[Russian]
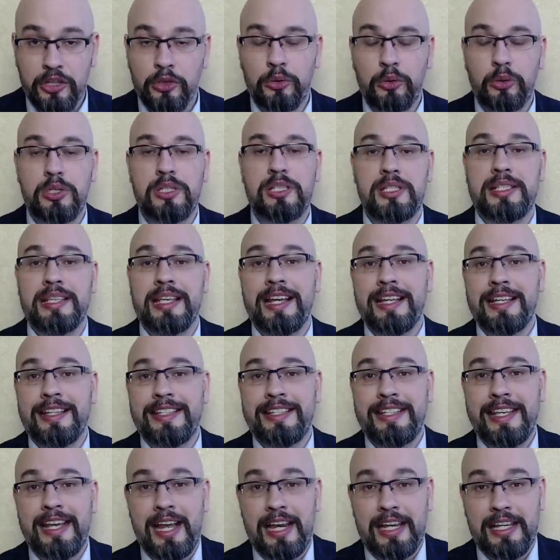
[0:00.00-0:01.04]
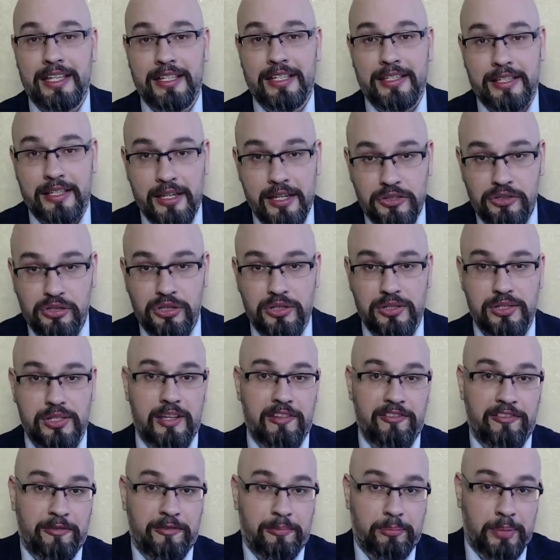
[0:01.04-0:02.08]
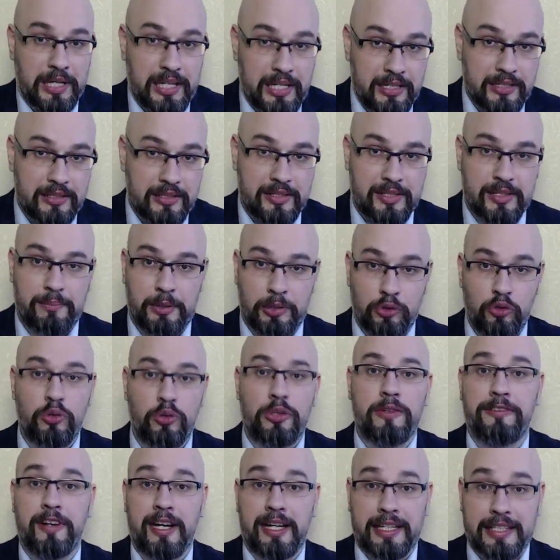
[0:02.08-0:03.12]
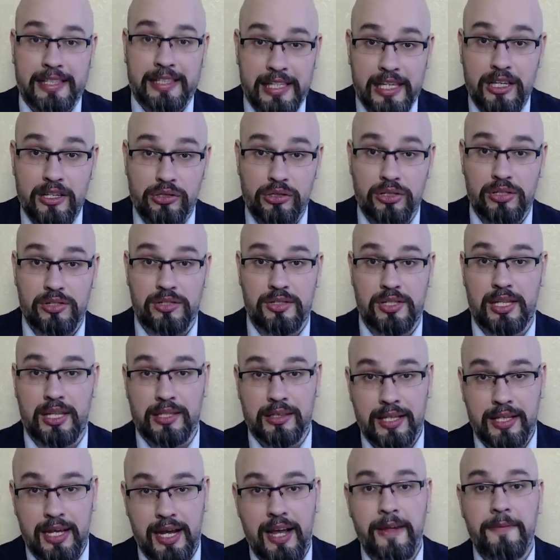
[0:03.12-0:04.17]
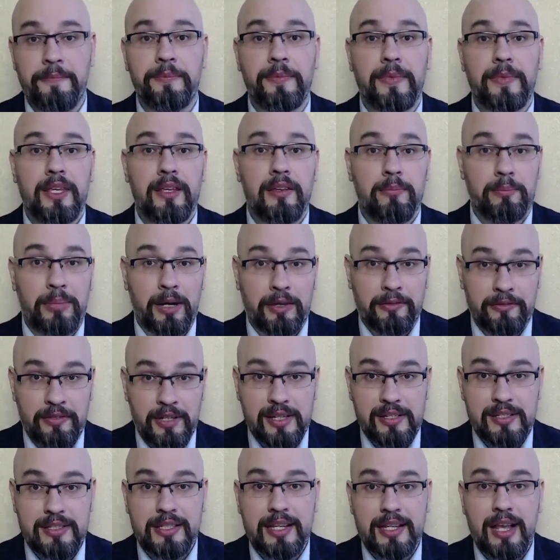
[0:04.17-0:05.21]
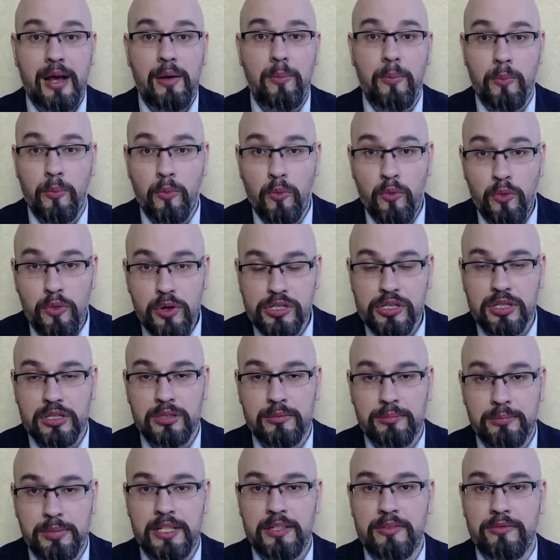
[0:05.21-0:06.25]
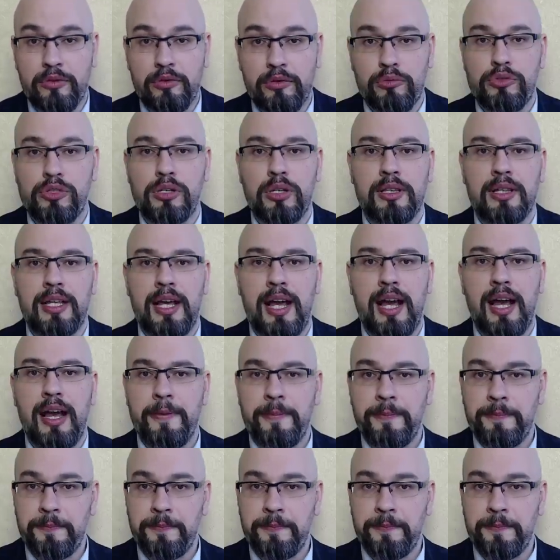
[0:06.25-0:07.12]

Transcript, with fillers: То есть теоретически, в принципе, ну и фактически, да, повестка может быть вручена